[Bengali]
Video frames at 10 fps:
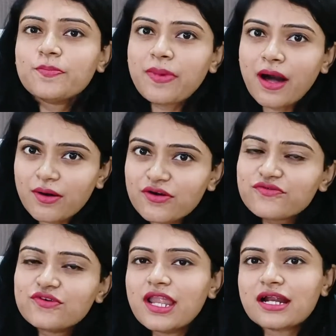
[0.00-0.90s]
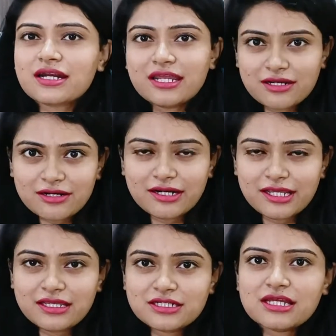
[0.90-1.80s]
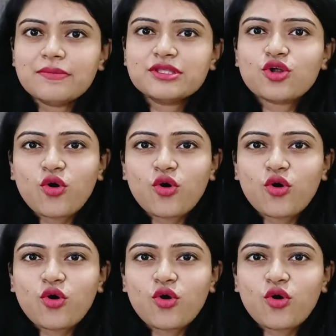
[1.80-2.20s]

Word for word: পাওয়ারফুল একটা ইনগ্রেডিয়েন্ট যেটা আমাদের